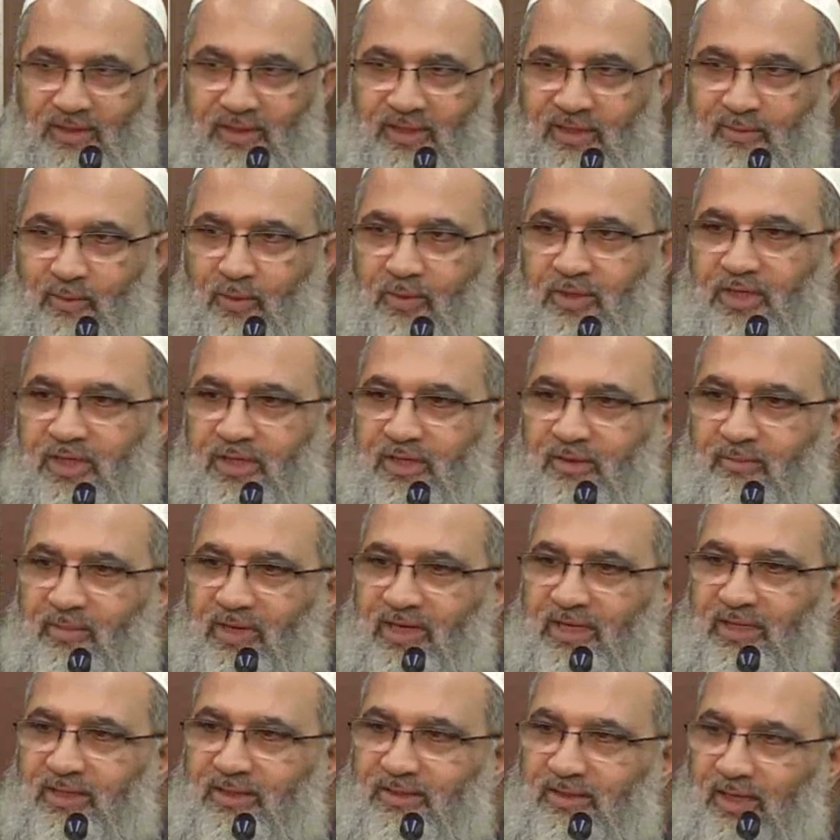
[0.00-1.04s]
لأن ممكن
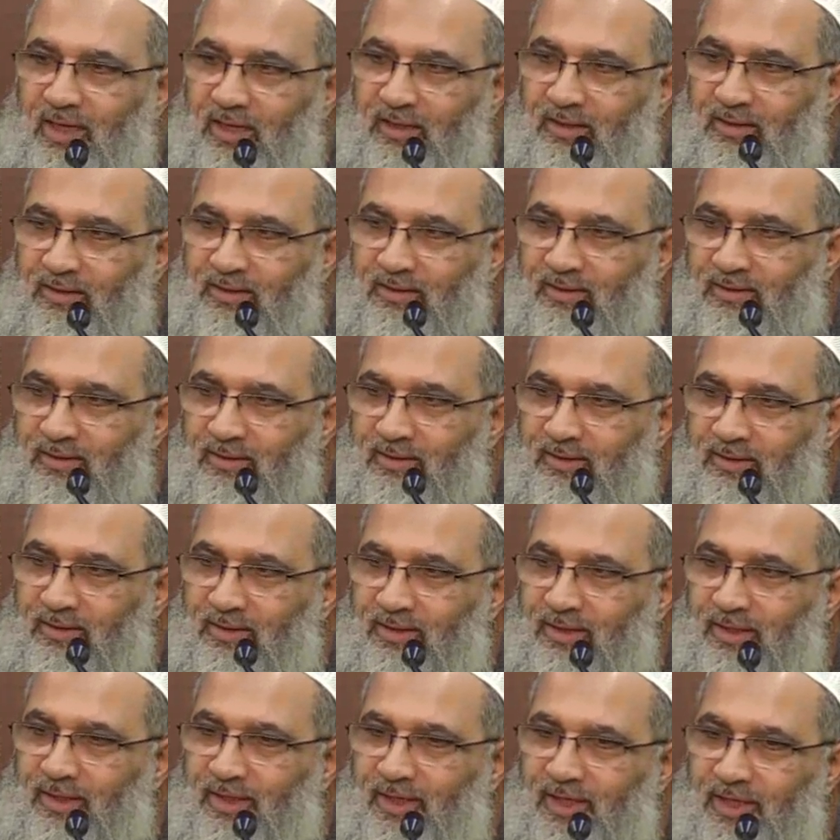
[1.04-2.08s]
الملك ده
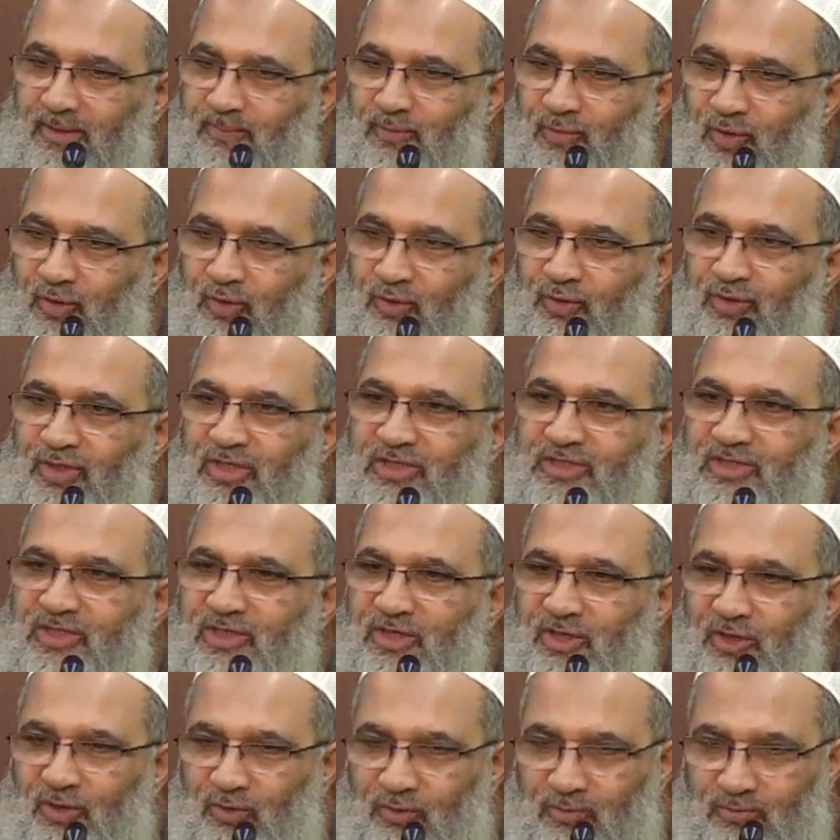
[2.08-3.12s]
ابنه
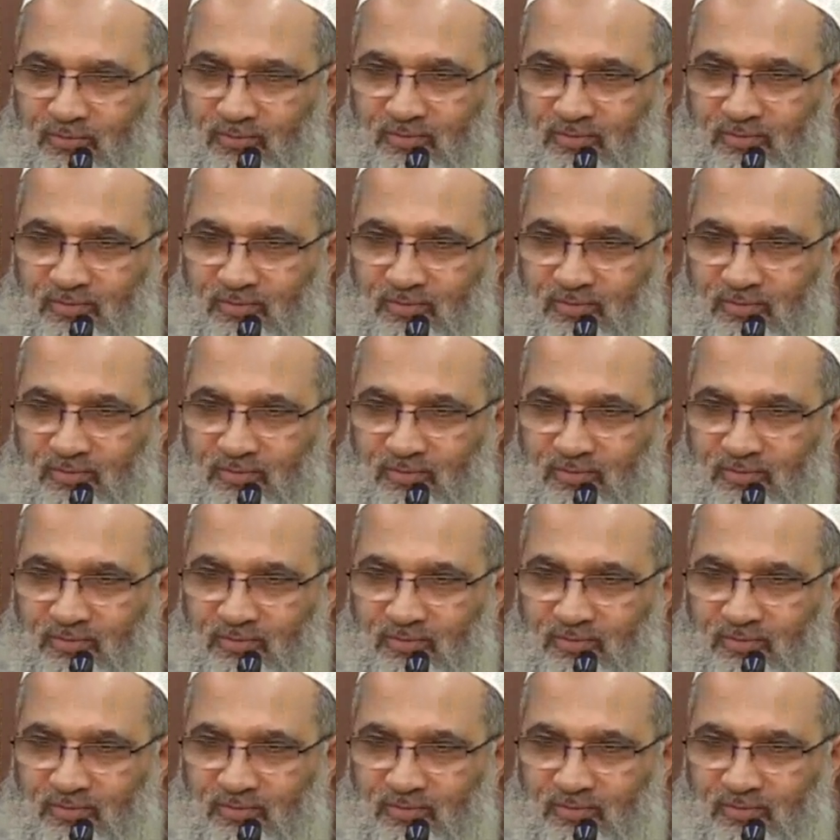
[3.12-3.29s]
يزيح